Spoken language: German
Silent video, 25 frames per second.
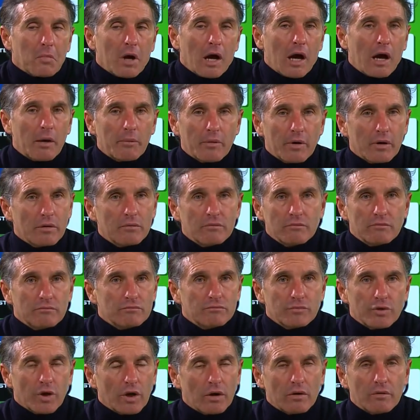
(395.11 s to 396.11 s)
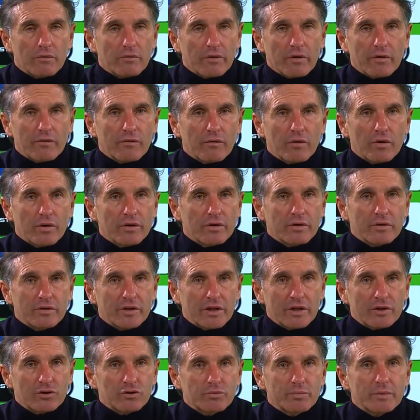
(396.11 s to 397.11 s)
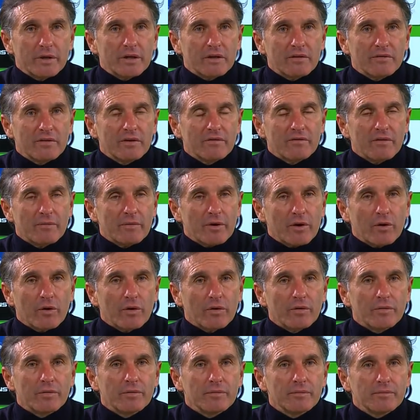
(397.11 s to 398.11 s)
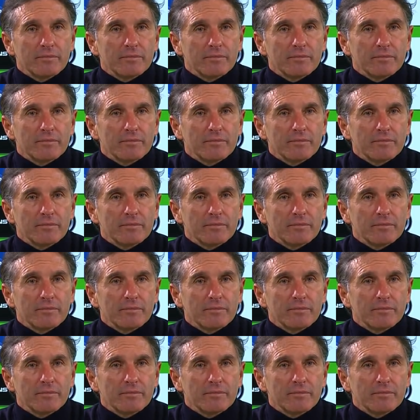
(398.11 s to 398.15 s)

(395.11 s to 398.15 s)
Aber ja, wir wollen jedes Spiel gewinnen, wenn wir können.